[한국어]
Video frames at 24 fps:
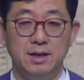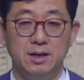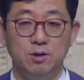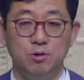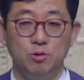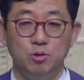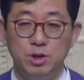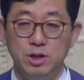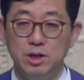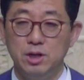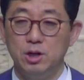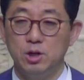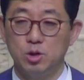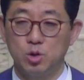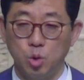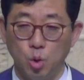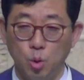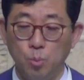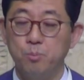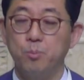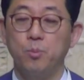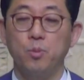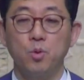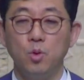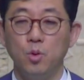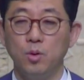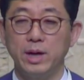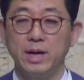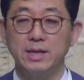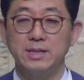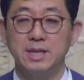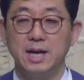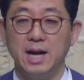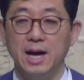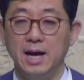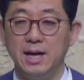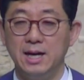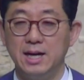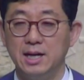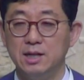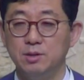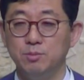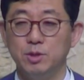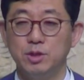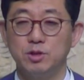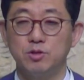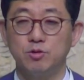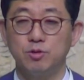우리를 돕고 계신
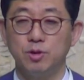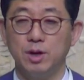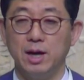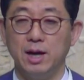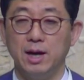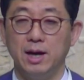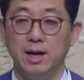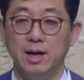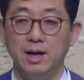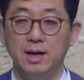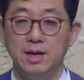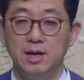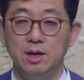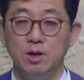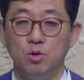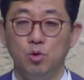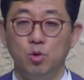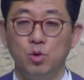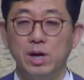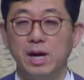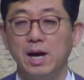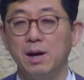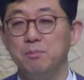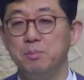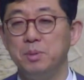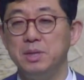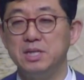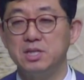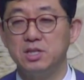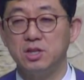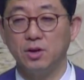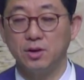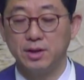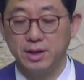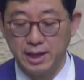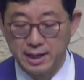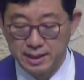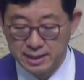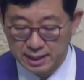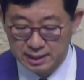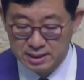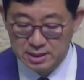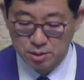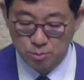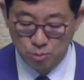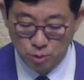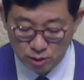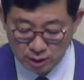하나님이시구나. 우리가 미처
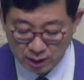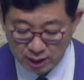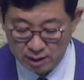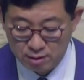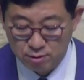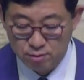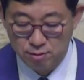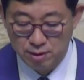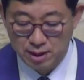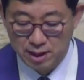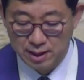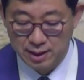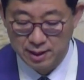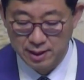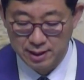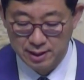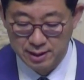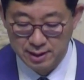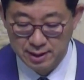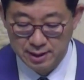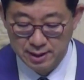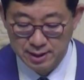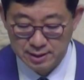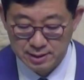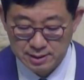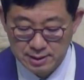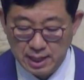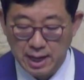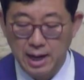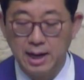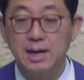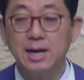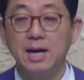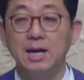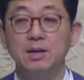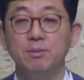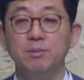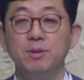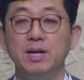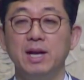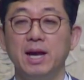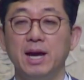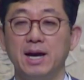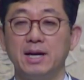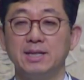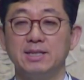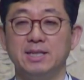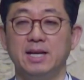깨닫지 못했구나. 그 하나님을
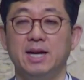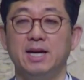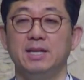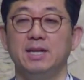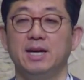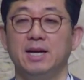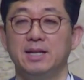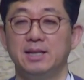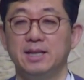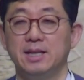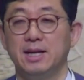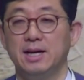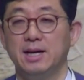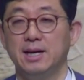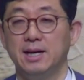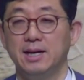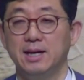내가 찬양한다.